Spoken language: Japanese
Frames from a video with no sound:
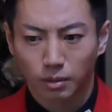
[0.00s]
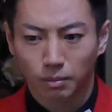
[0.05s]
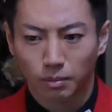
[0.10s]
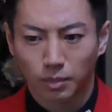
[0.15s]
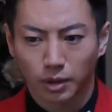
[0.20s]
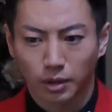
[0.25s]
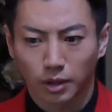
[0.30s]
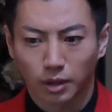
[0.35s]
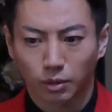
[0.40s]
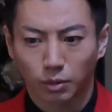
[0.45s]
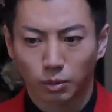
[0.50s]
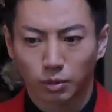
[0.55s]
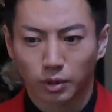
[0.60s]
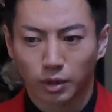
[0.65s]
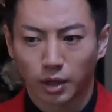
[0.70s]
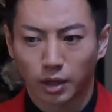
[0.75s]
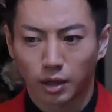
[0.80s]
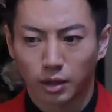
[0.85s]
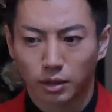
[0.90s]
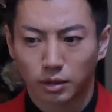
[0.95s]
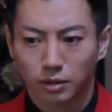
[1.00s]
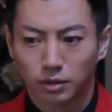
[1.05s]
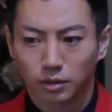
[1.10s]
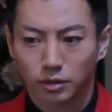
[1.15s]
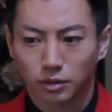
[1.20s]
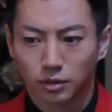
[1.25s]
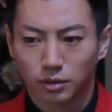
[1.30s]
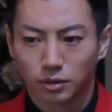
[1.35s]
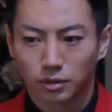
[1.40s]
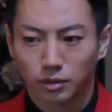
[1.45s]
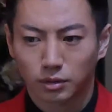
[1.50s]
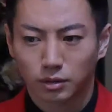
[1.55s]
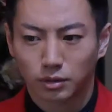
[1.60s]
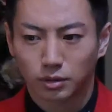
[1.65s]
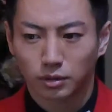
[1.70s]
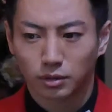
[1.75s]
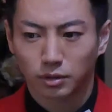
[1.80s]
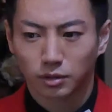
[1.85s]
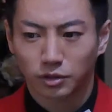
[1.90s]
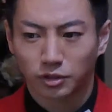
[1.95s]
またどんな
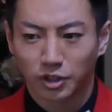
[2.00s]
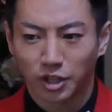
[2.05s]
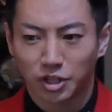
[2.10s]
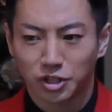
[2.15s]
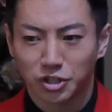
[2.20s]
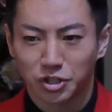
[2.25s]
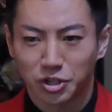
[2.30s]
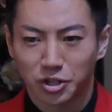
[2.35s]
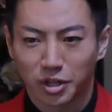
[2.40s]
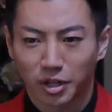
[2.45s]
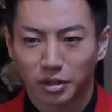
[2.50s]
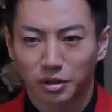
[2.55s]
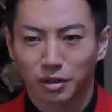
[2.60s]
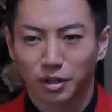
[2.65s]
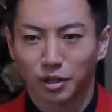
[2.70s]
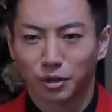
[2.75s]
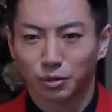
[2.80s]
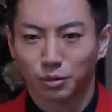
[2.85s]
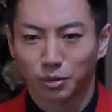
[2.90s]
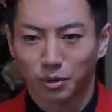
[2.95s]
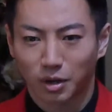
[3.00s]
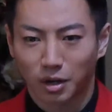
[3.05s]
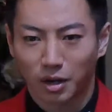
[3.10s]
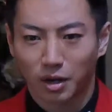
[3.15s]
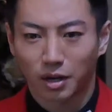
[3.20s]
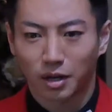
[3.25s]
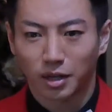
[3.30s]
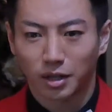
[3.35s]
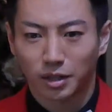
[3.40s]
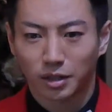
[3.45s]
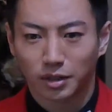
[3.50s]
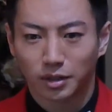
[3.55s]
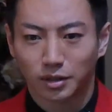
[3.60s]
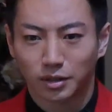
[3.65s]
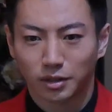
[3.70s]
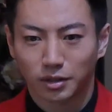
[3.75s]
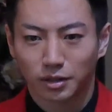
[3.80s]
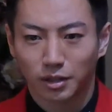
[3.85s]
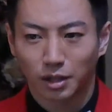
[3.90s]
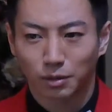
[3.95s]
ステージになっているのか
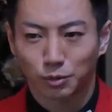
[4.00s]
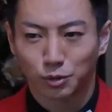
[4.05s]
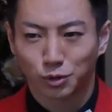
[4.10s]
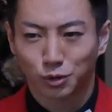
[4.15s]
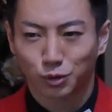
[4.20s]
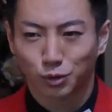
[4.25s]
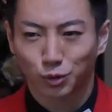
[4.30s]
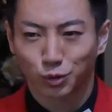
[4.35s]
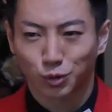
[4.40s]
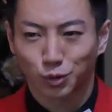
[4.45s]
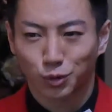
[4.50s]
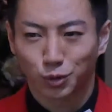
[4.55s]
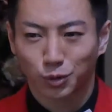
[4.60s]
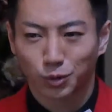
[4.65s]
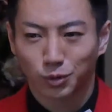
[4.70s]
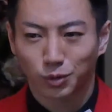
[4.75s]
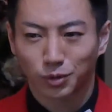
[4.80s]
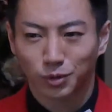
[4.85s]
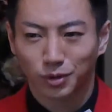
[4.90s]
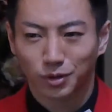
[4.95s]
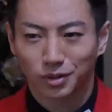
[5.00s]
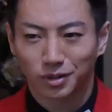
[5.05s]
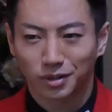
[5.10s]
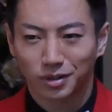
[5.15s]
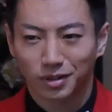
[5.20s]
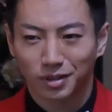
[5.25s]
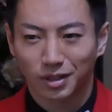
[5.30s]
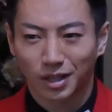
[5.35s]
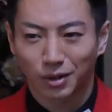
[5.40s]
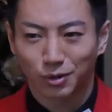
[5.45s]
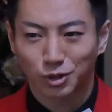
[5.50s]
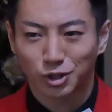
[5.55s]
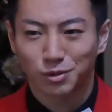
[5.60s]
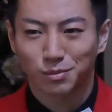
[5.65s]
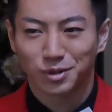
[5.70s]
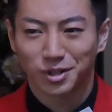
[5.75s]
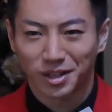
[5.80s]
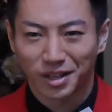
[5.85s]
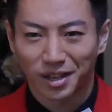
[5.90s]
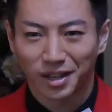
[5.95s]
多分ずっとその楽し
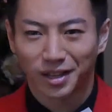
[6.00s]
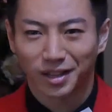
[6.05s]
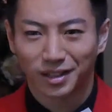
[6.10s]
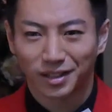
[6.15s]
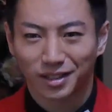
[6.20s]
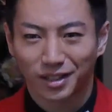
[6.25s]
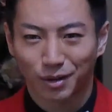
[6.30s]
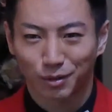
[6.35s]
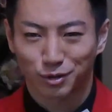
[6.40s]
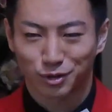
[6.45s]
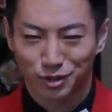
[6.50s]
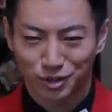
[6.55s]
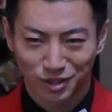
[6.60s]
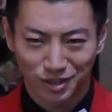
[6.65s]
みで多分